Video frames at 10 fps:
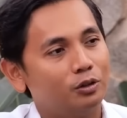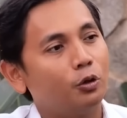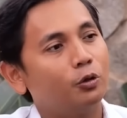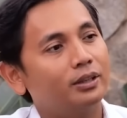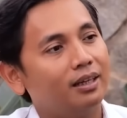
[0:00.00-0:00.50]

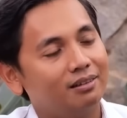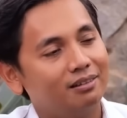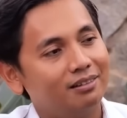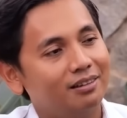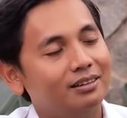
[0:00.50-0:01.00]

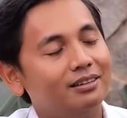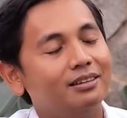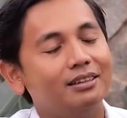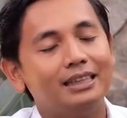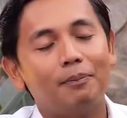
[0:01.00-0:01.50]
Toyota,
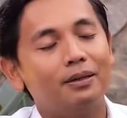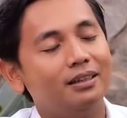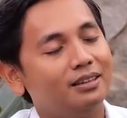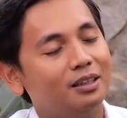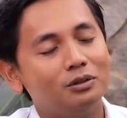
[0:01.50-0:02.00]
the
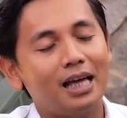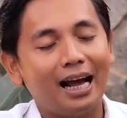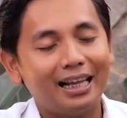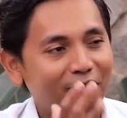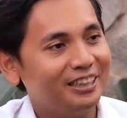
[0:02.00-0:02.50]
Japanese itu
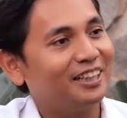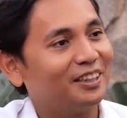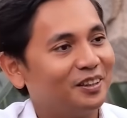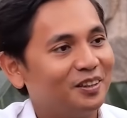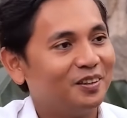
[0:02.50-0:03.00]
sangat
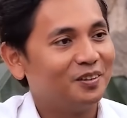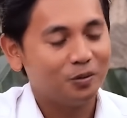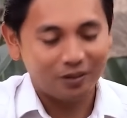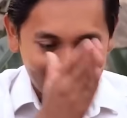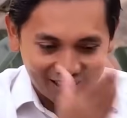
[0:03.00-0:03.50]
efisien.
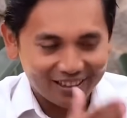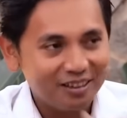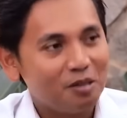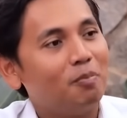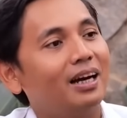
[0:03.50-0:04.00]
Wah,
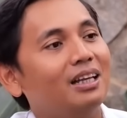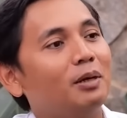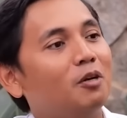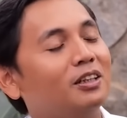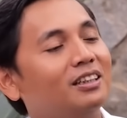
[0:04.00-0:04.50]

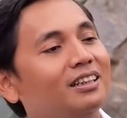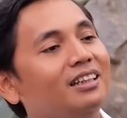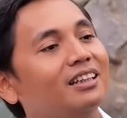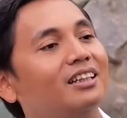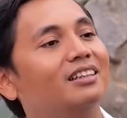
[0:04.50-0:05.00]
makanya
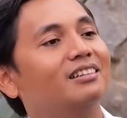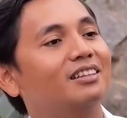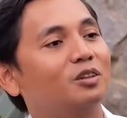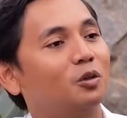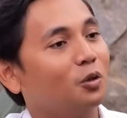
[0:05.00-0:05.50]
manufacturingnya ya,
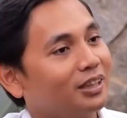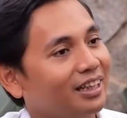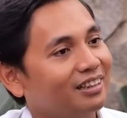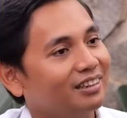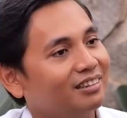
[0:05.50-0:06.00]
ya Just
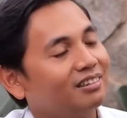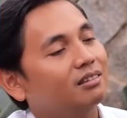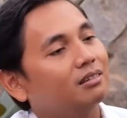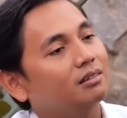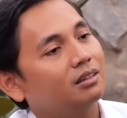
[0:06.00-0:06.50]
Toyota. In time.
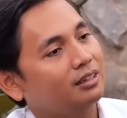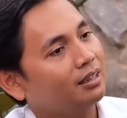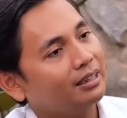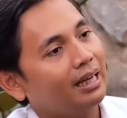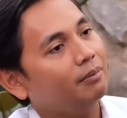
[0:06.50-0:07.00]
Yeah.
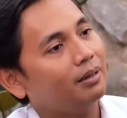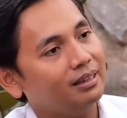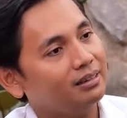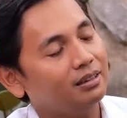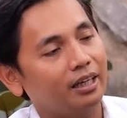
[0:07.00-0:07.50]
Just in time,
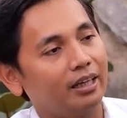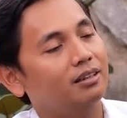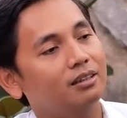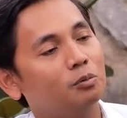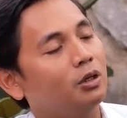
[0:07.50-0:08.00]
Kaizen, ya,
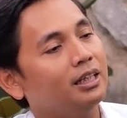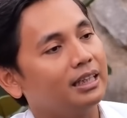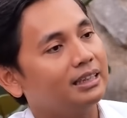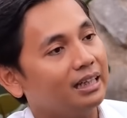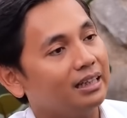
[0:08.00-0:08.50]
yeah. like
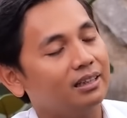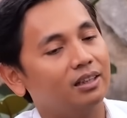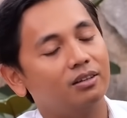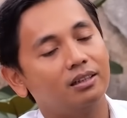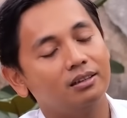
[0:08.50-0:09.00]
semuanya dari sana
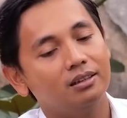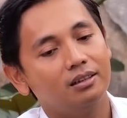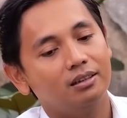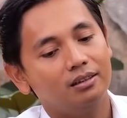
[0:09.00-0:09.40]
gitu kan. Yeah.